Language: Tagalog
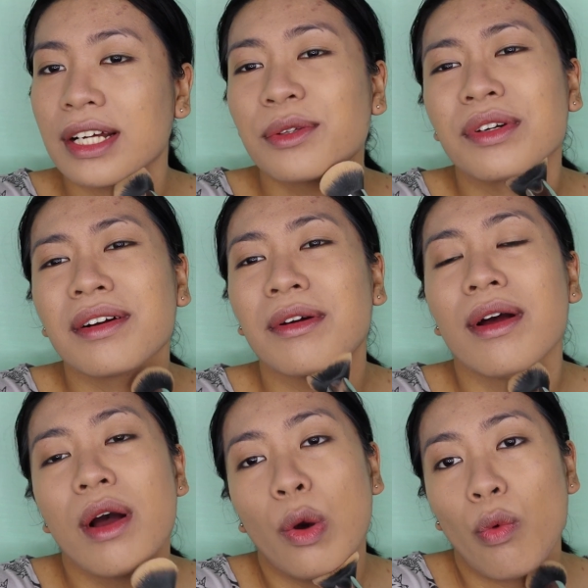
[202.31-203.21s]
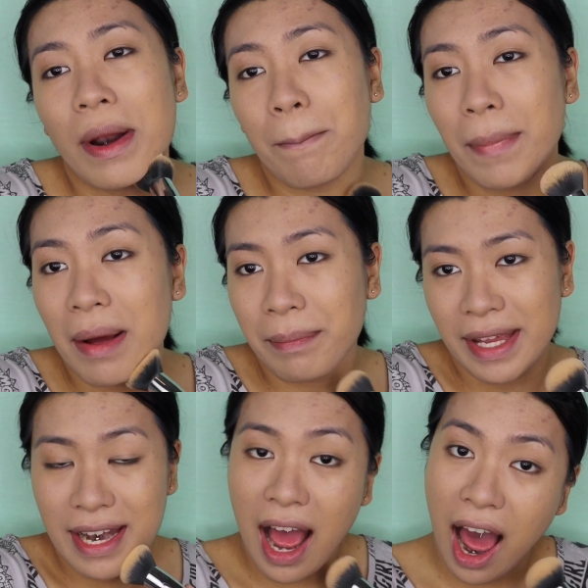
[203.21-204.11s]
Katurang one pump
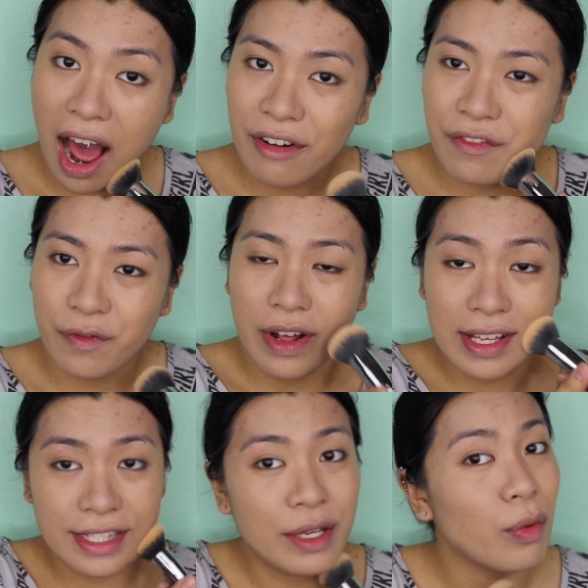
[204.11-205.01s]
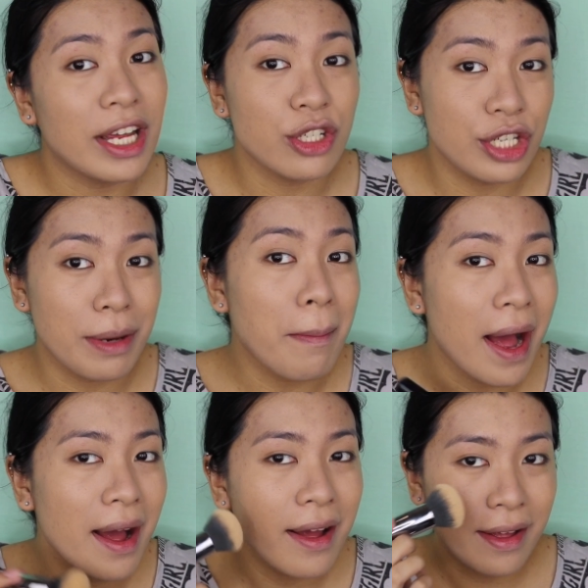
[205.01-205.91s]
and a half, as in walay jima.
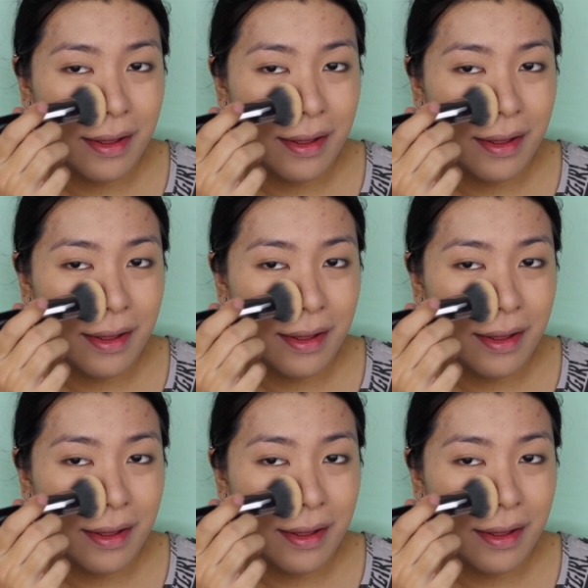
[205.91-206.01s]
Ah.